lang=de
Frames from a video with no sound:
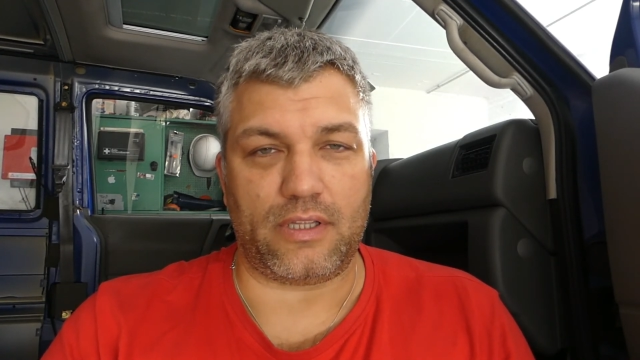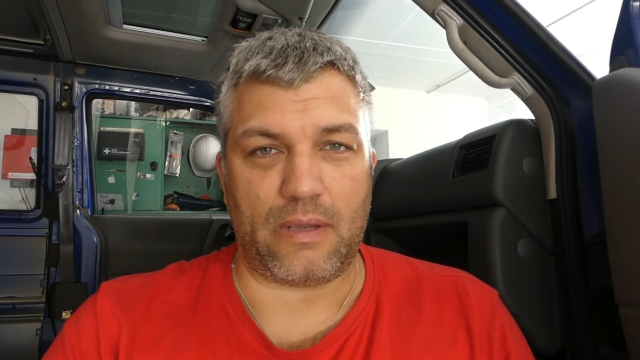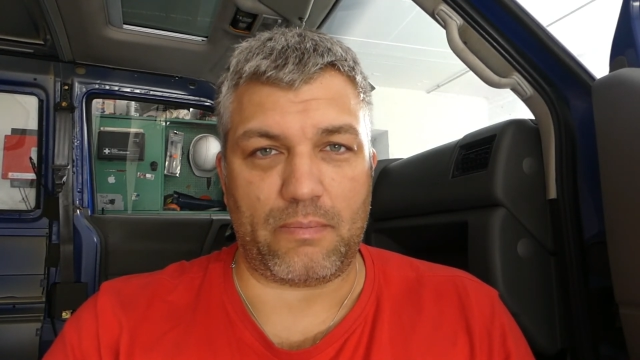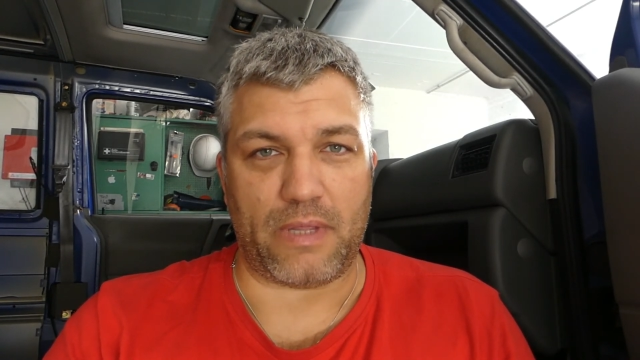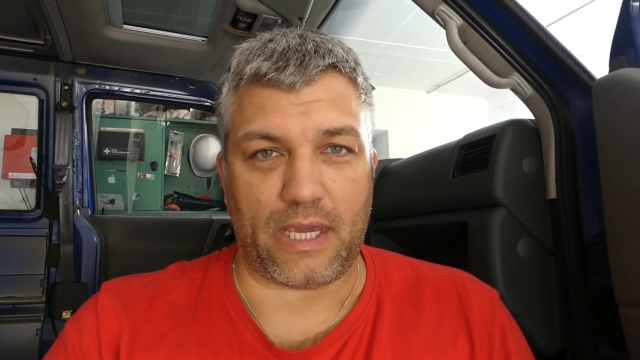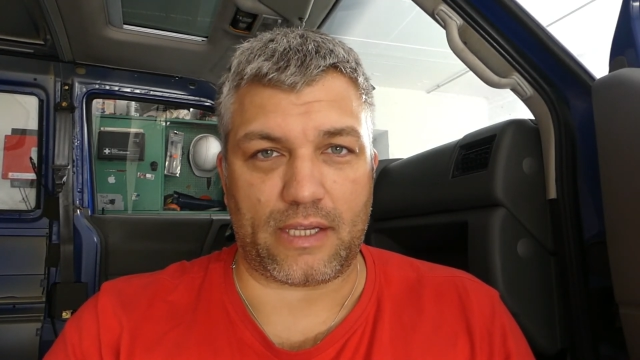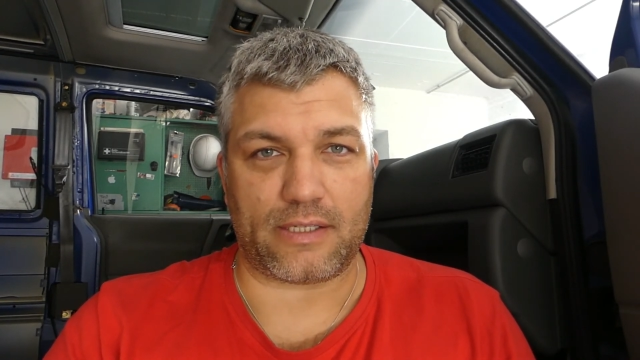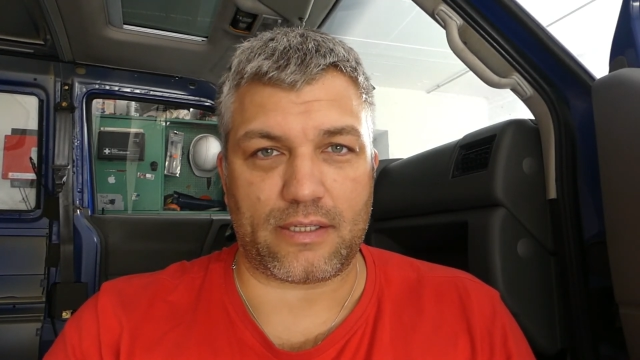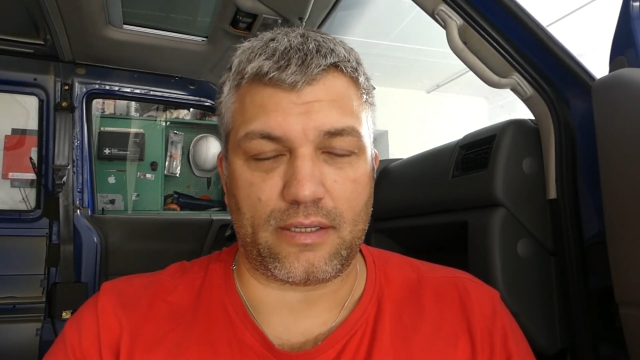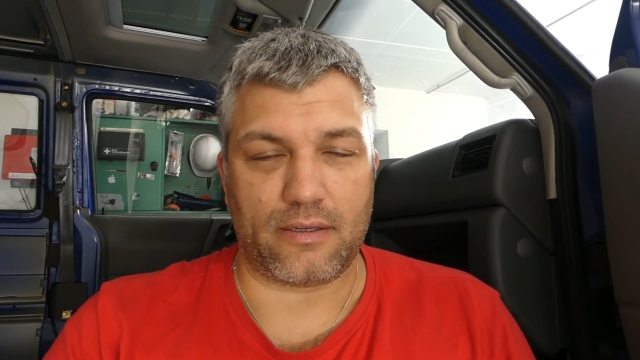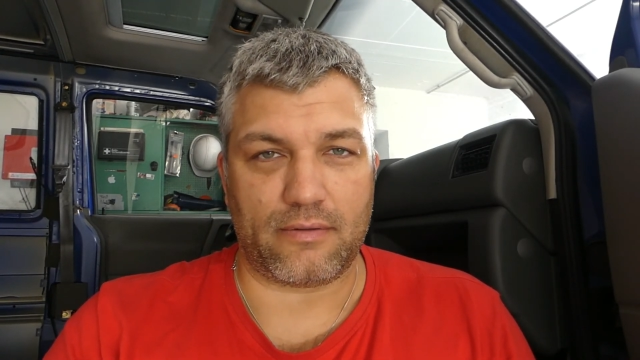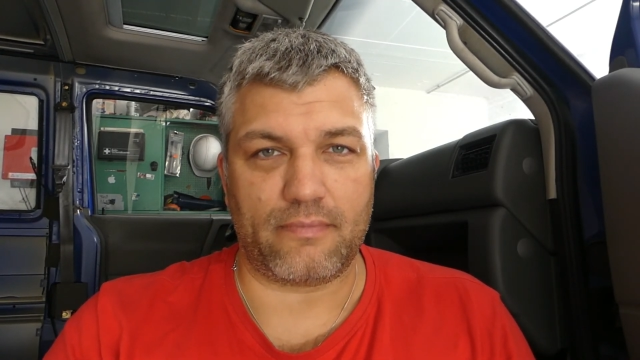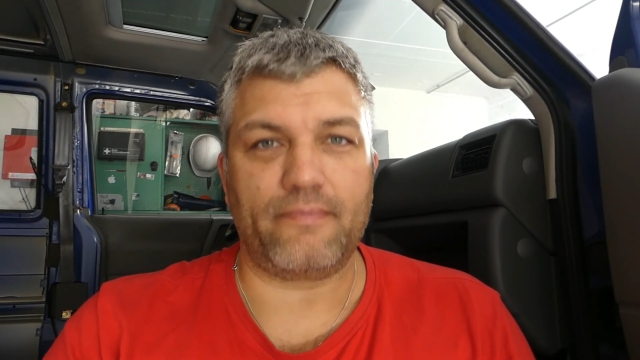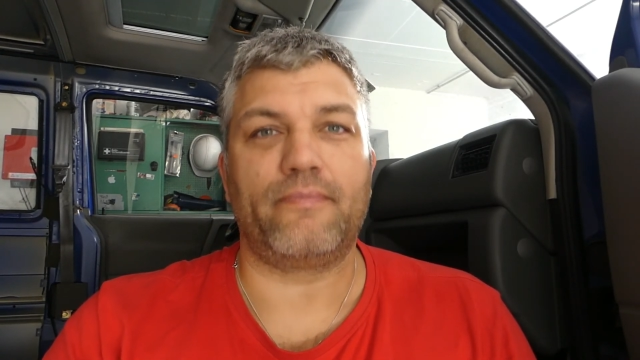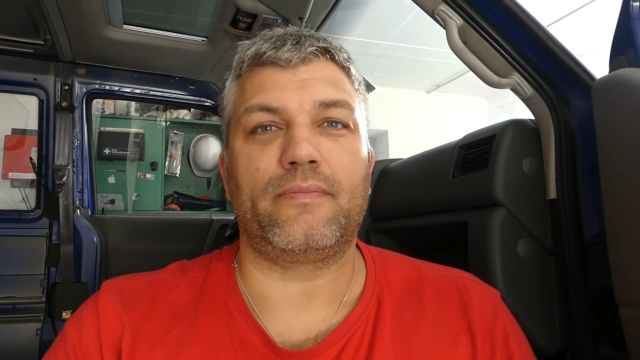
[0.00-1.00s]
demnächst.
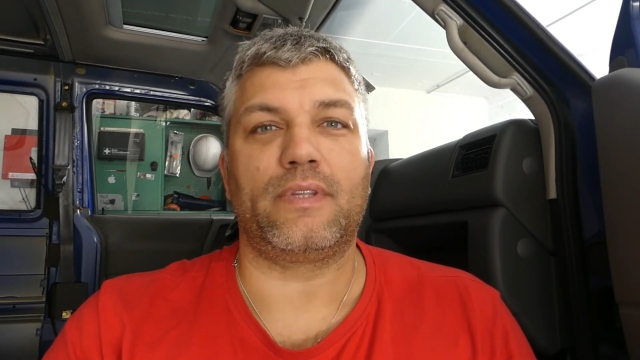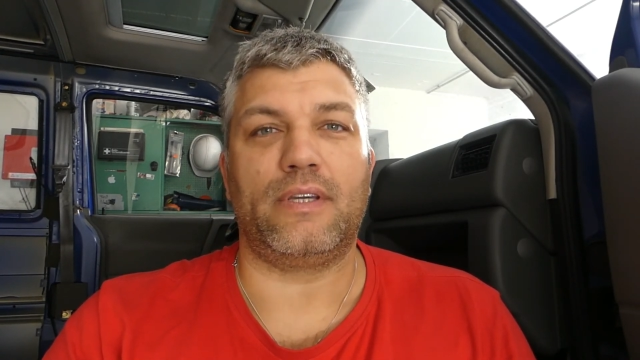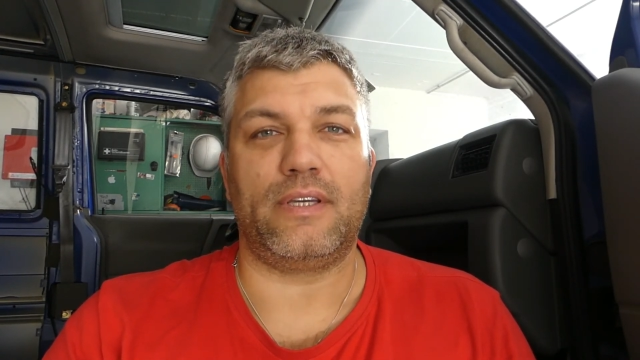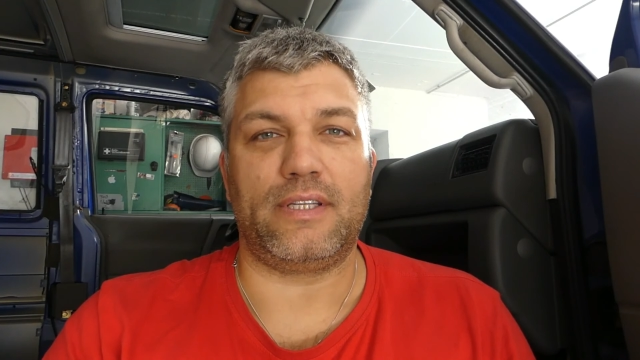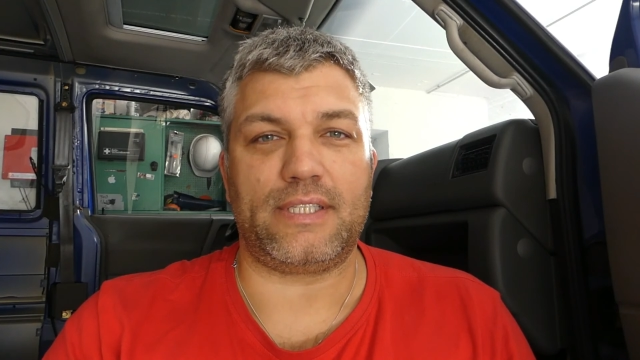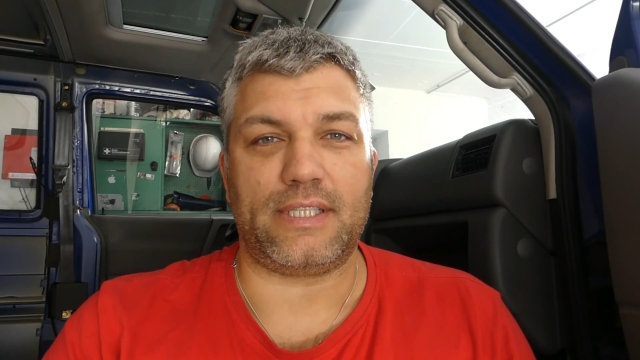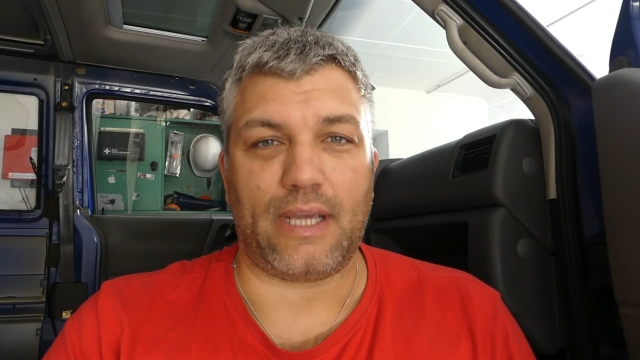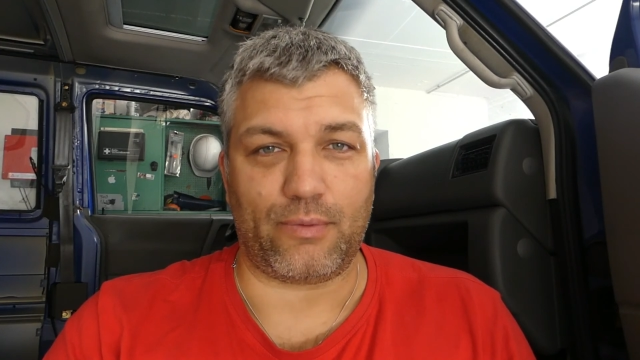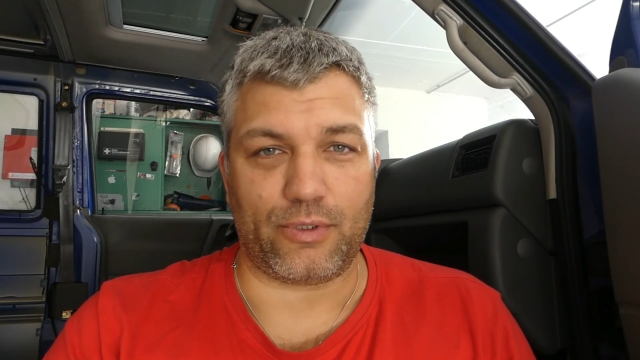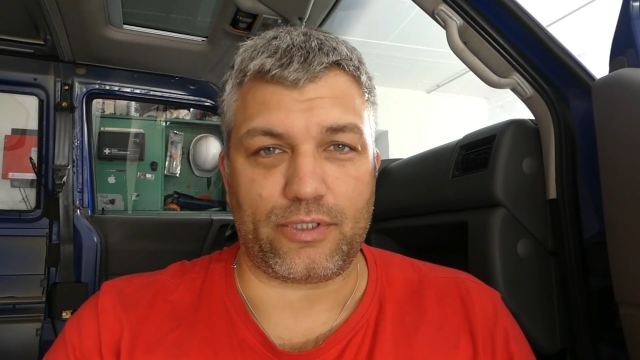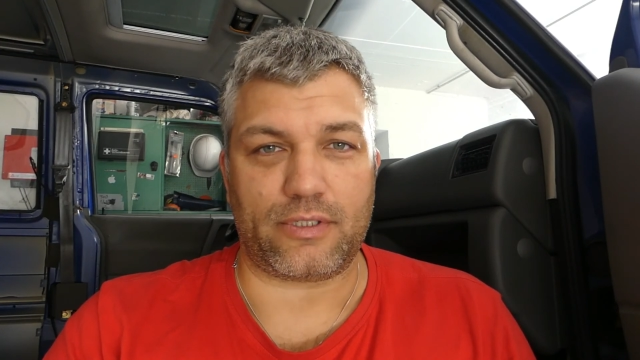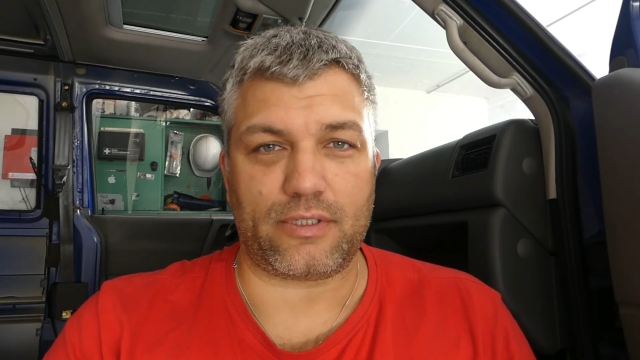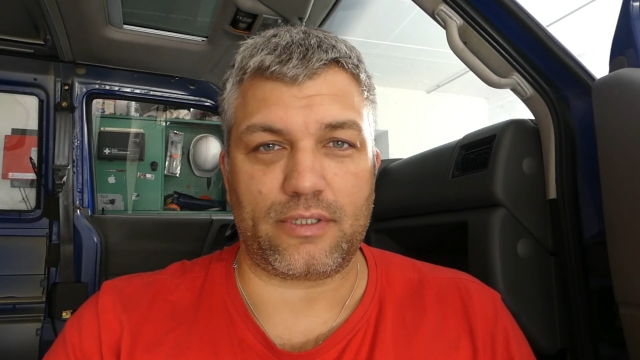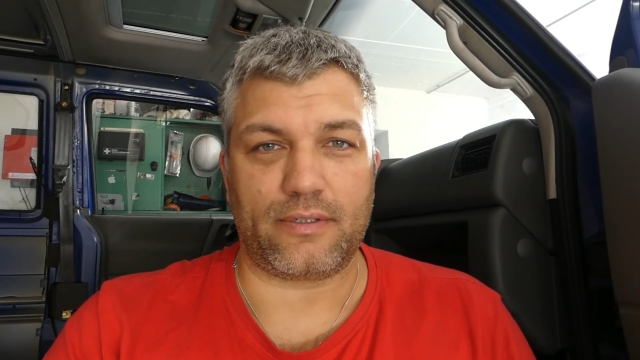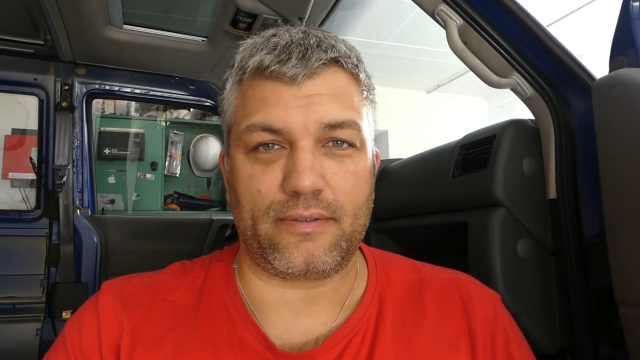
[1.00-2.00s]

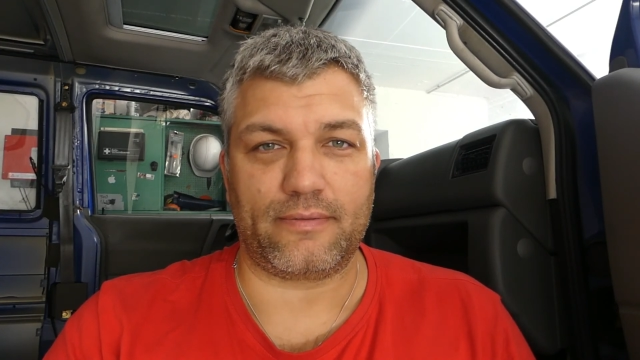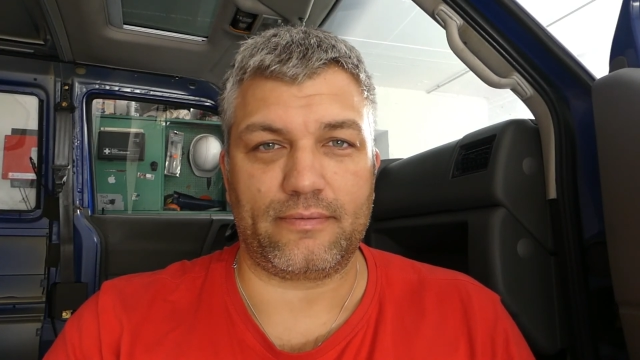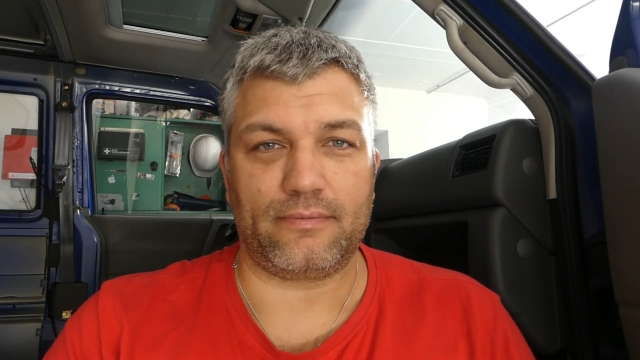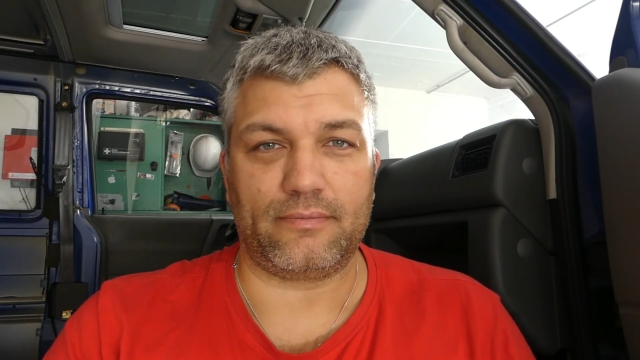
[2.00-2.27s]
Servus.